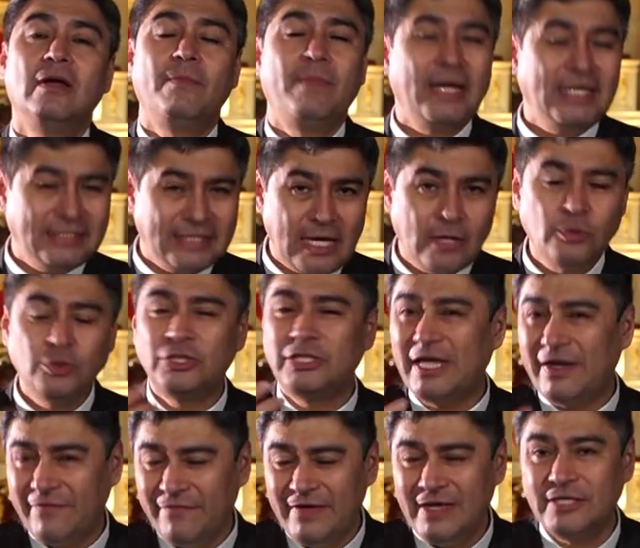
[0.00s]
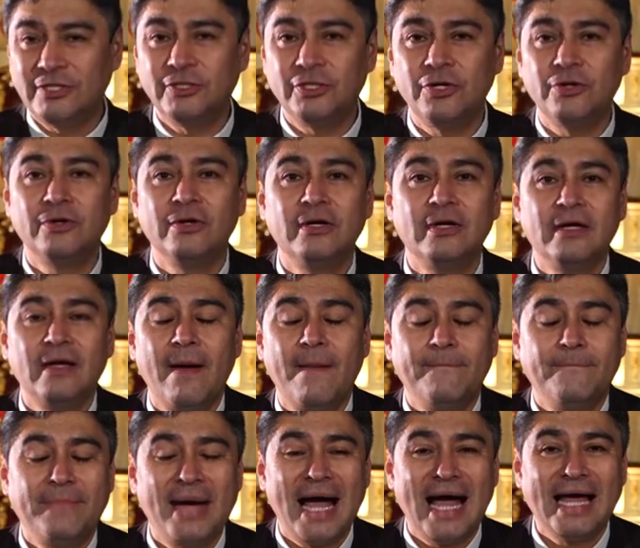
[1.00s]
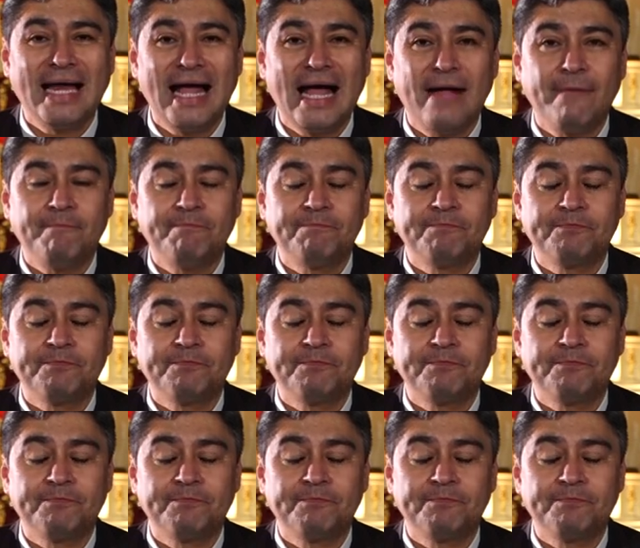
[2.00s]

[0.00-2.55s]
prestar un servicio para